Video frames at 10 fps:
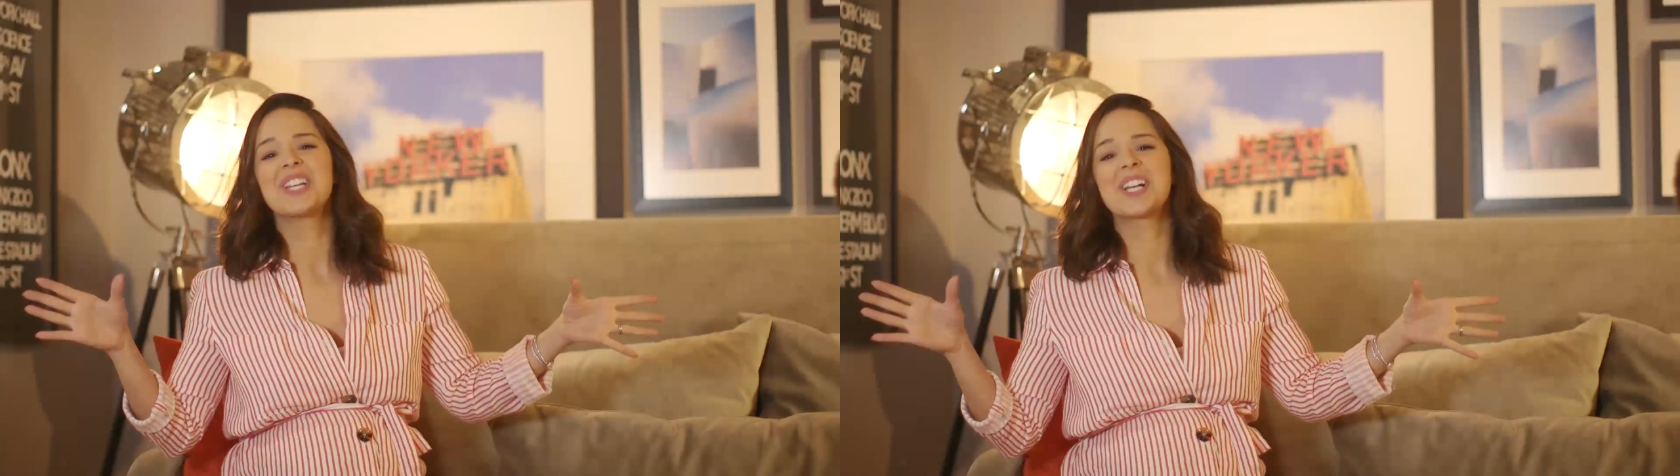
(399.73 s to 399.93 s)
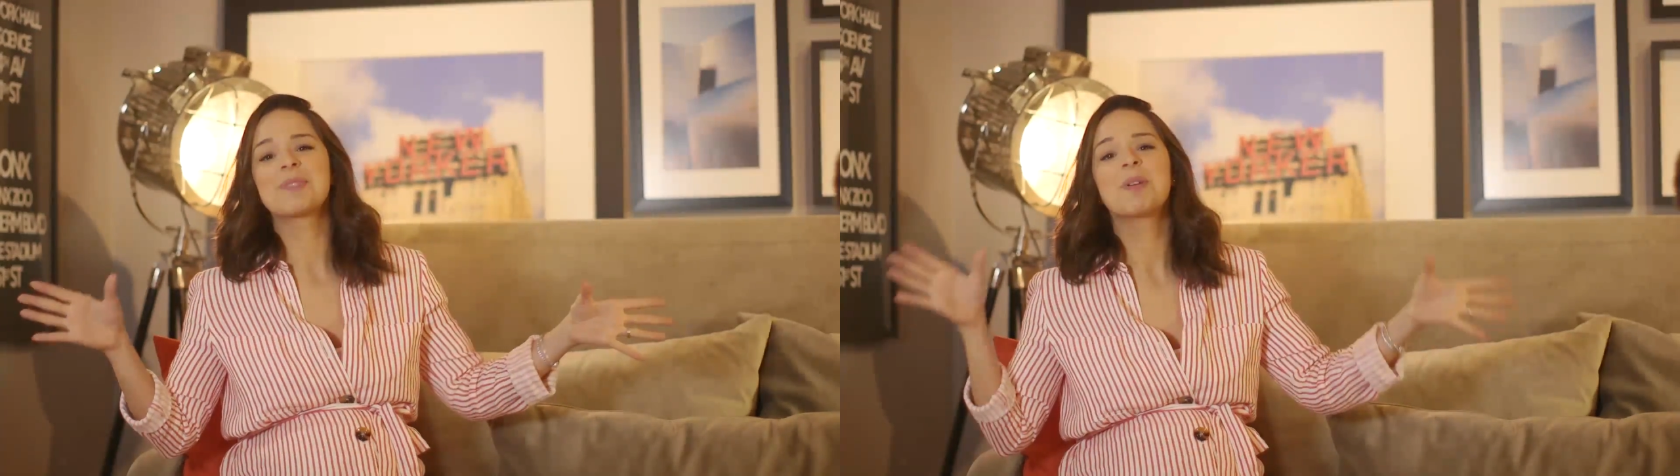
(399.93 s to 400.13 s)

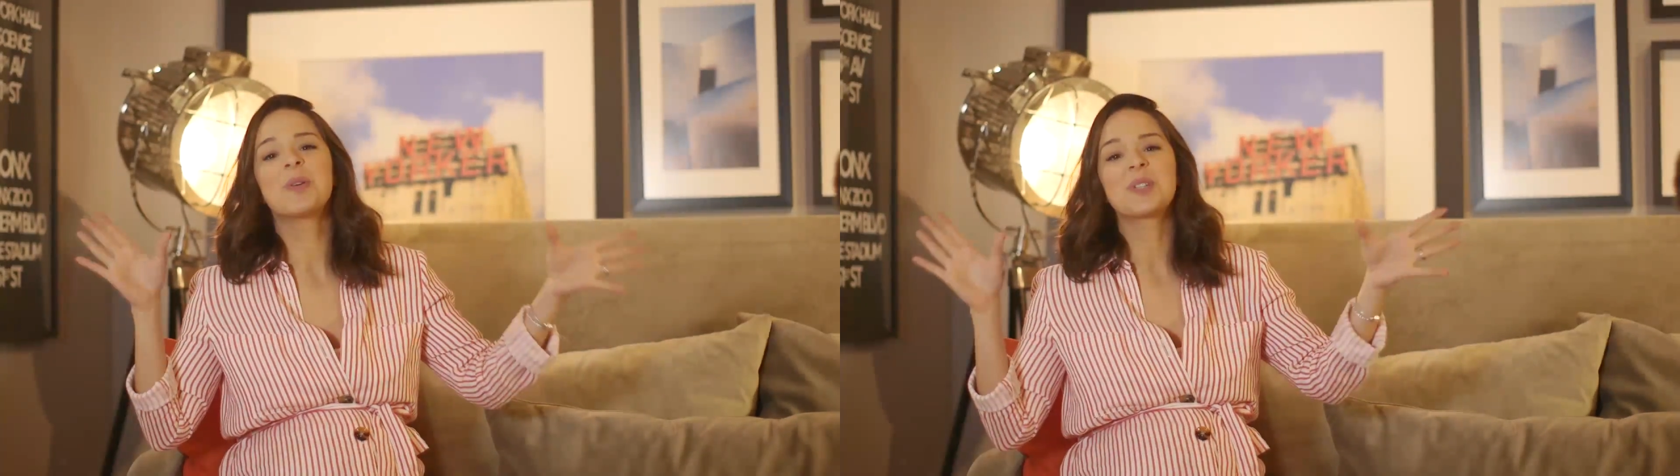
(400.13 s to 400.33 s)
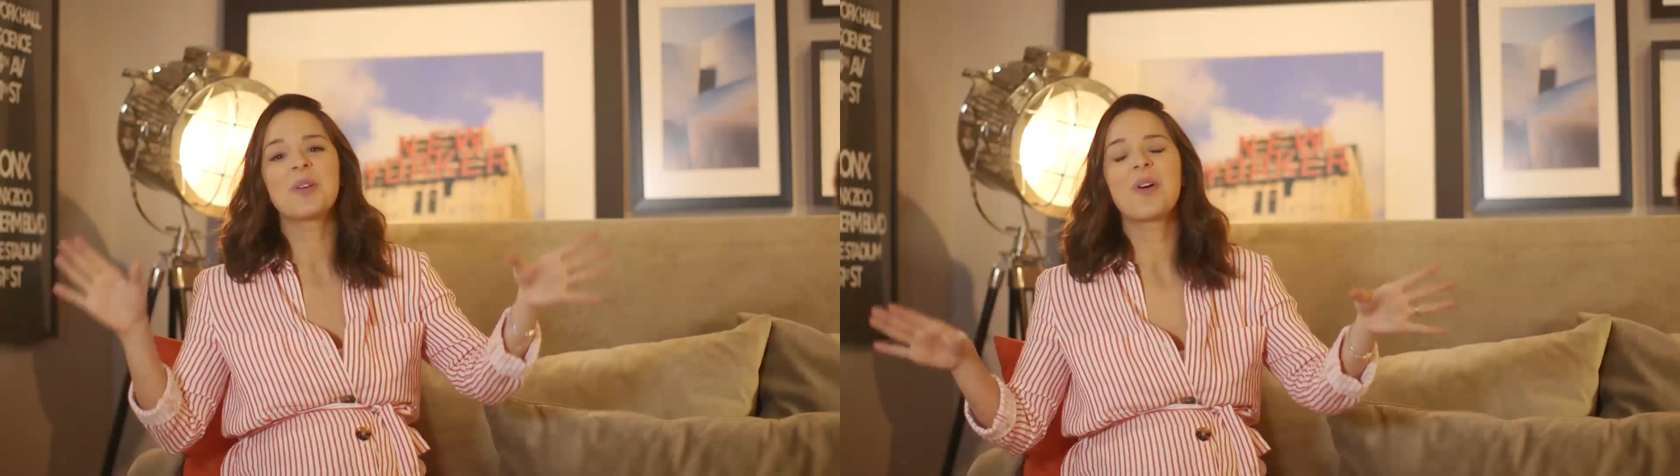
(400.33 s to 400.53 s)
dicas. Me
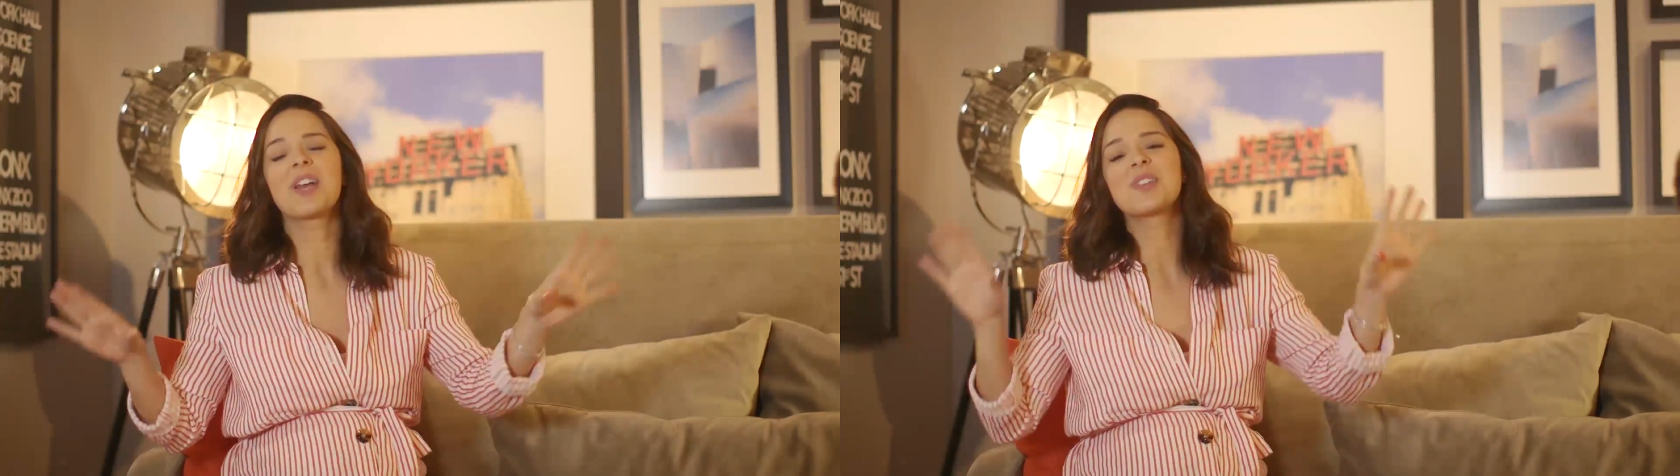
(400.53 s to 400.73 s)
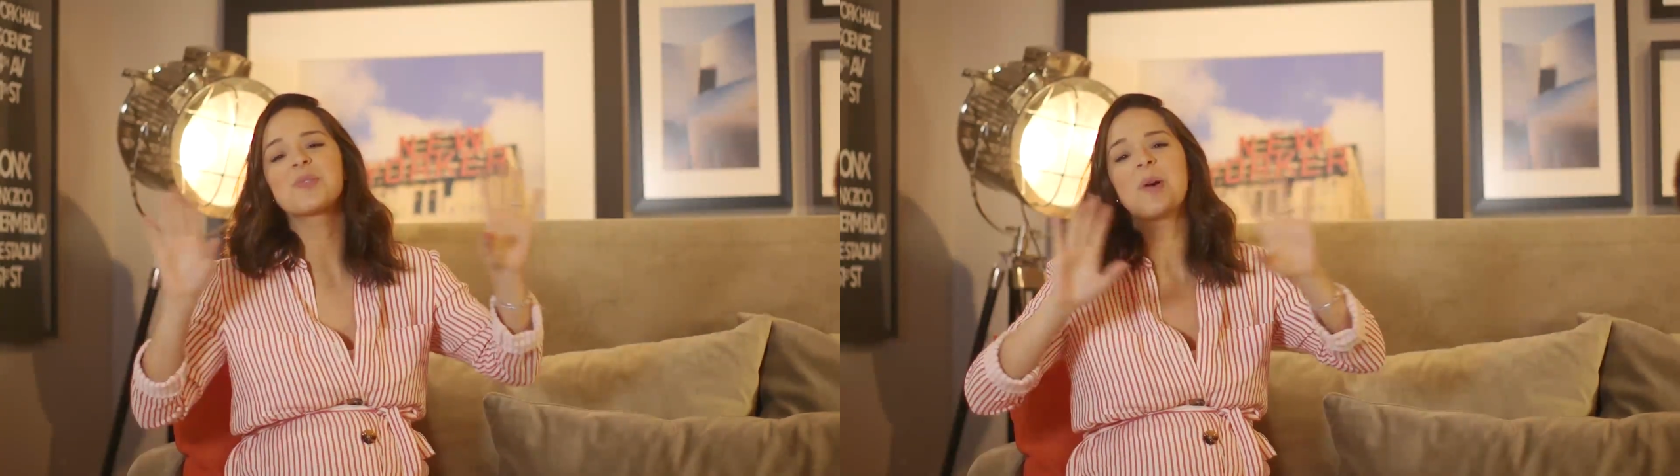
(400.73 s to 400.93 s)
conta qual
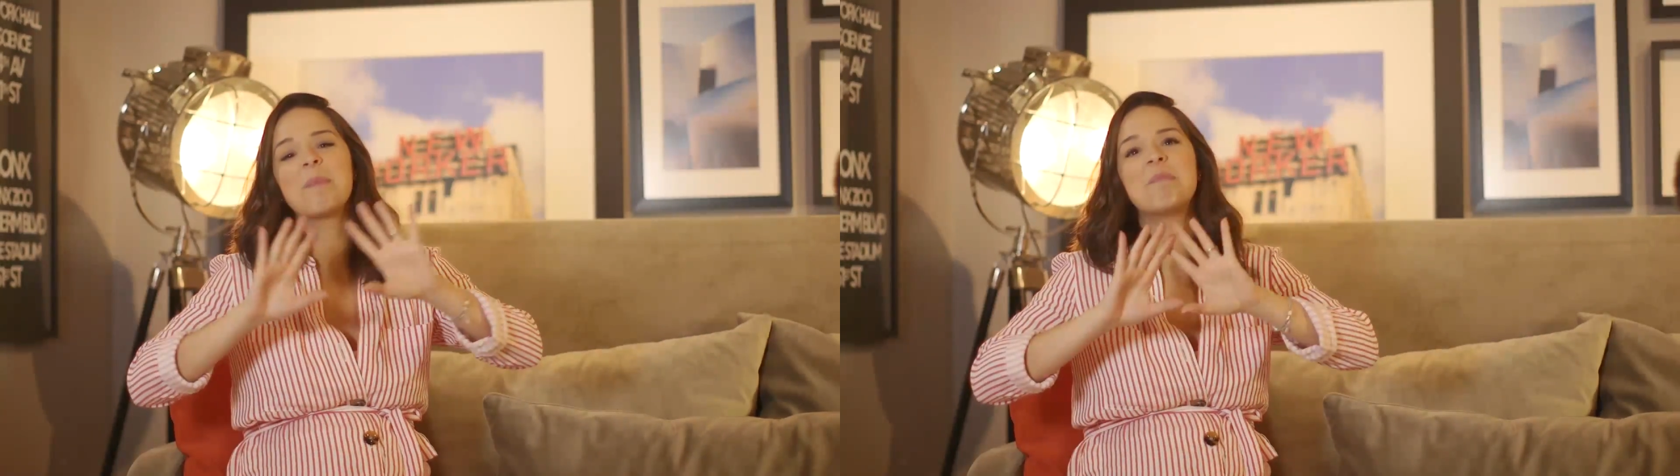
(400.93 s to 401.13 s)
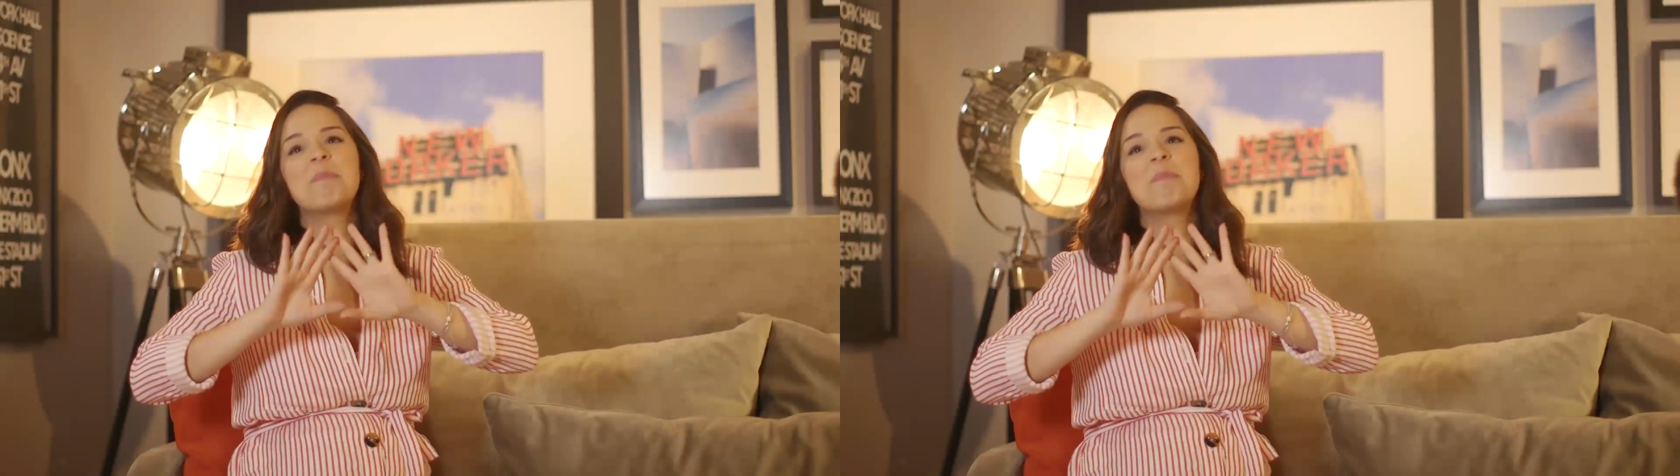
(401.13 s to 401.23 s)
é a sua